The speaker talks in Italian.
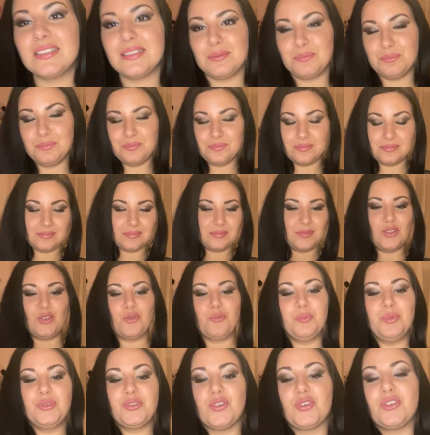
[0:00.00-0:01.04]
eh, io
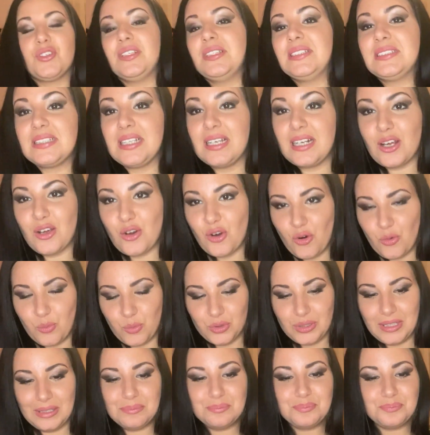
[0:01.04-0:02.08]
ho bisogno di stare
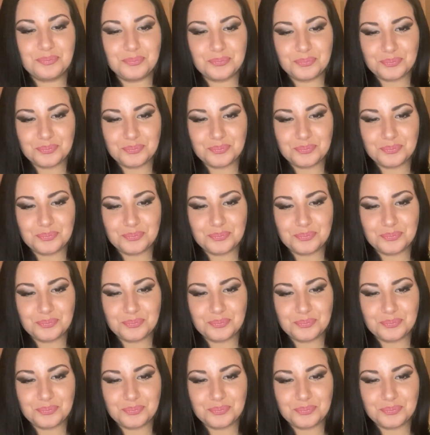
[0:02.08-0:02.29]
comoda.